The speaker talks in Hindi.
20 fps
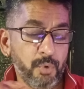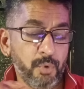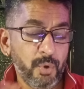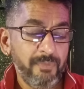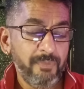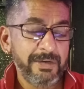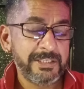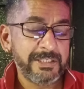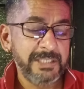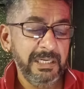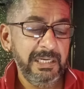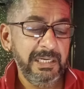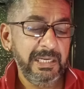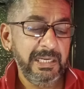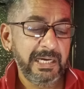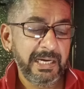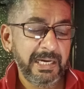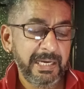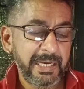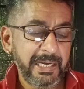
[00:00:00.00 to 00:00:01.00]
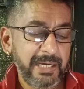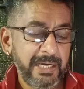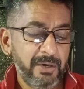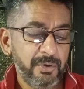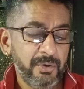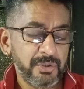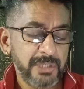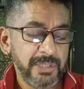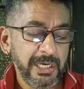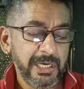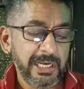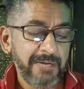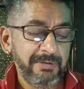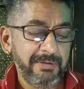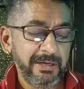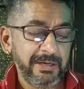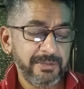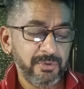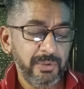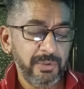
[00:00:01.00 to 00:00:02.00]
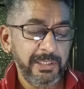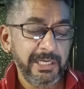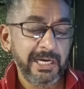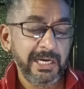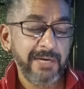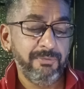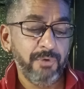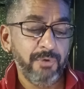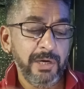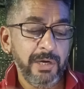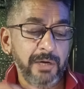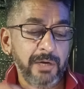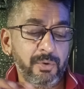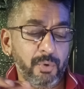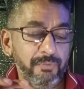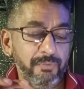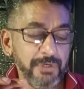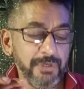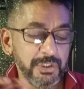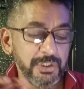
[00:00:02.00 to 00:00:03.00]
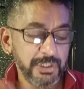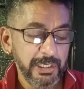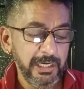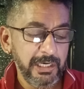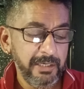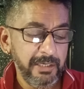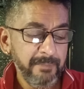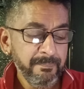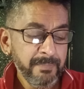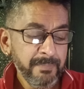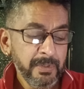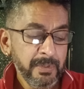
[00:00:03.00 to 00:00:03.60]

कोवैक्सीन लिया है और उसके अलावा जो लिया है वो है कोविशील्ड